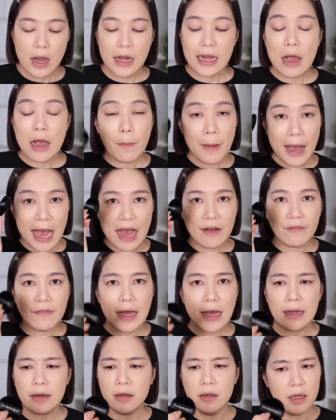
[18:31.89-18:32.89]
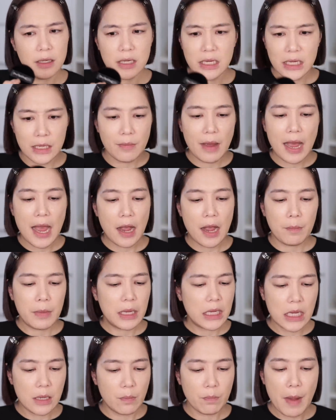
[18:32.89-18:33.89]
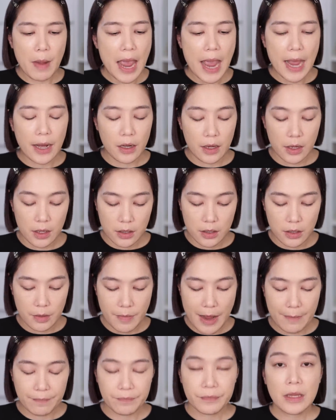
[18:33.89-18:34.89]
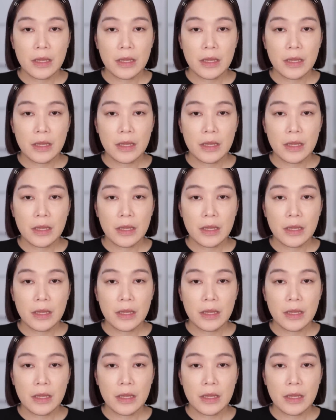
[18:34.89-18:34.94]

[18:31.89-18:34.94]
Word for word: แล้วพัฟอะเนื้อดีมากไม่กินแป้งเลยคือแบบ